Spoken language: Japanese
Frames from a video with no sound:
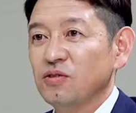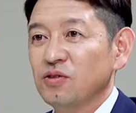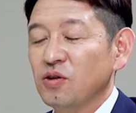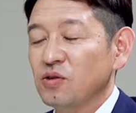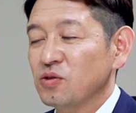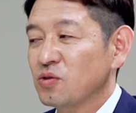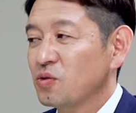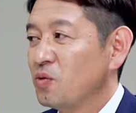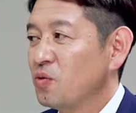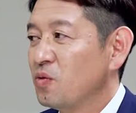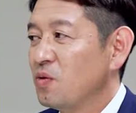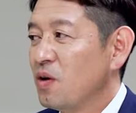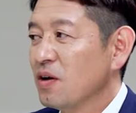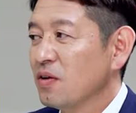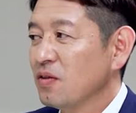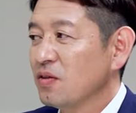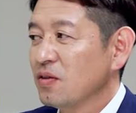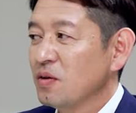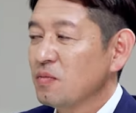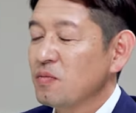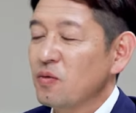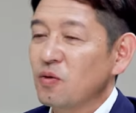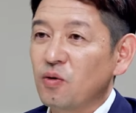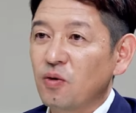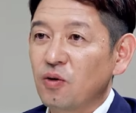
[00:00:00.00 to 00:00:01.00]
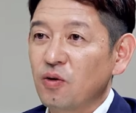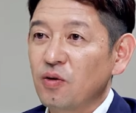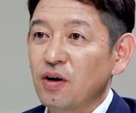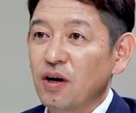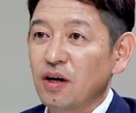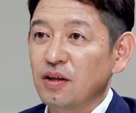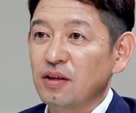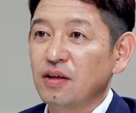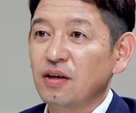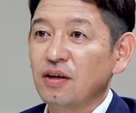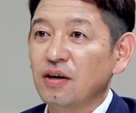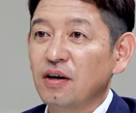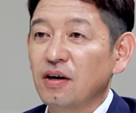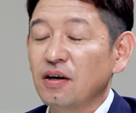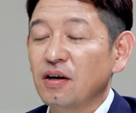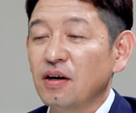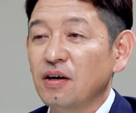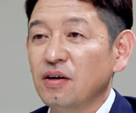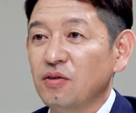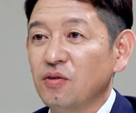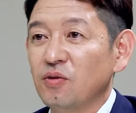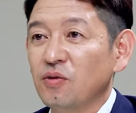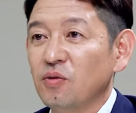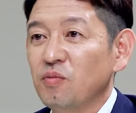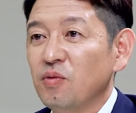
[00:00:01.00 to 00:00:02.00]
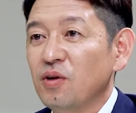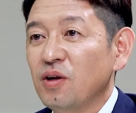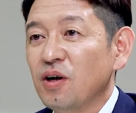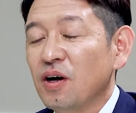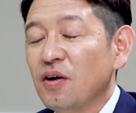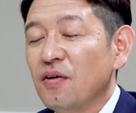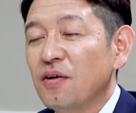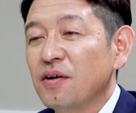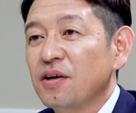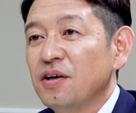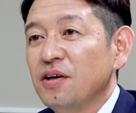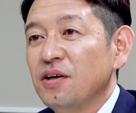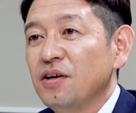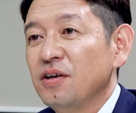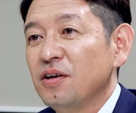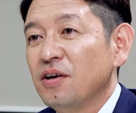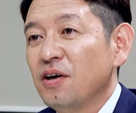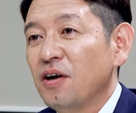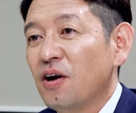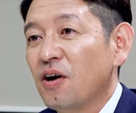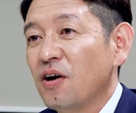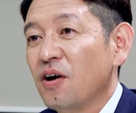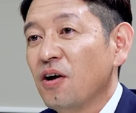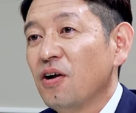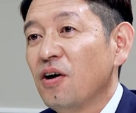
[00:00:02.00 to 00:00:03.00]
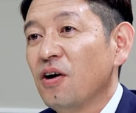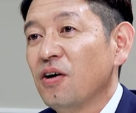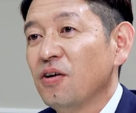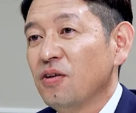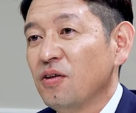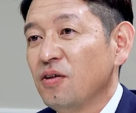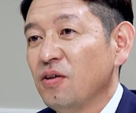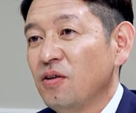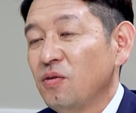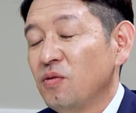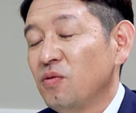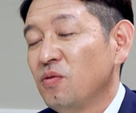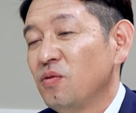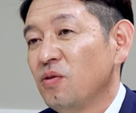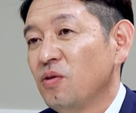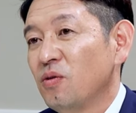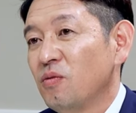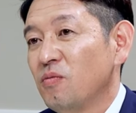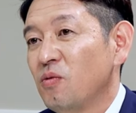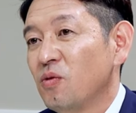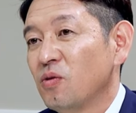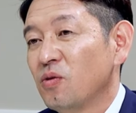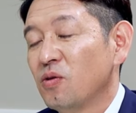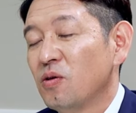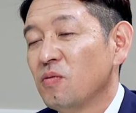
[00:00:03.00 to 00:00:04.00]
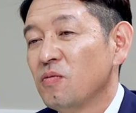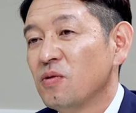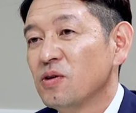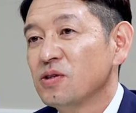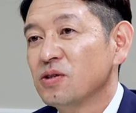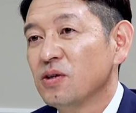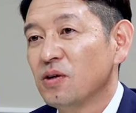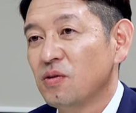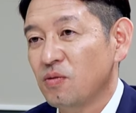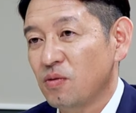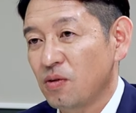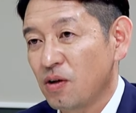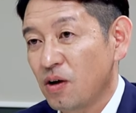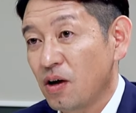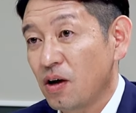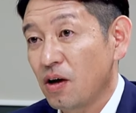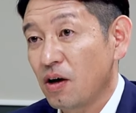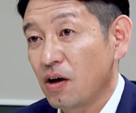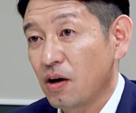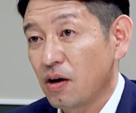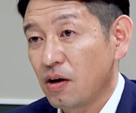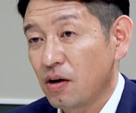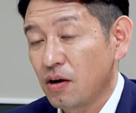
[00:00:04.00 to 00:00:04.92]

じゃあそうは言ってもこれをやっていかないと未来は切り開けないっていうふうに思ってましたので